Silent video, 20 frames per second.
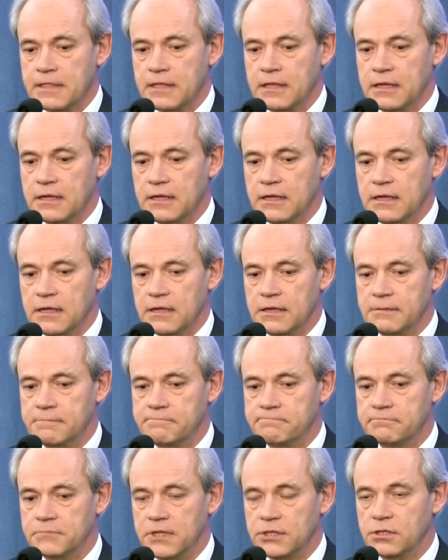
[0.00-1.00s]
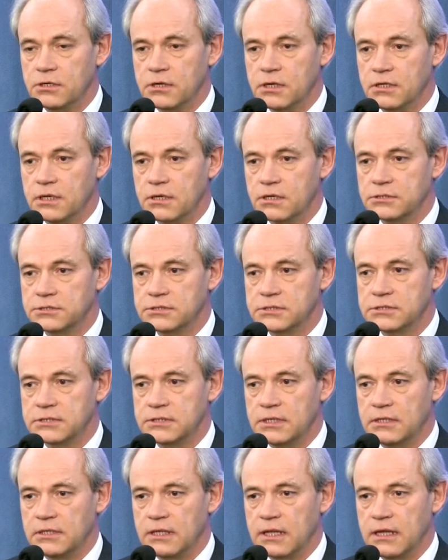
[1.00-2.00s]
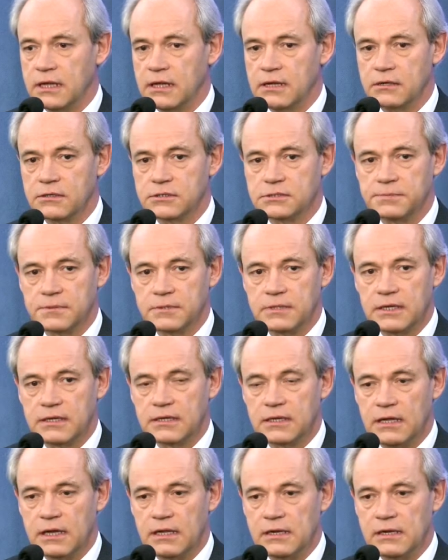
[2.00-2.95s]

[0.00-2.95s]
e, nie tylko niekorzystne dla gospodarki,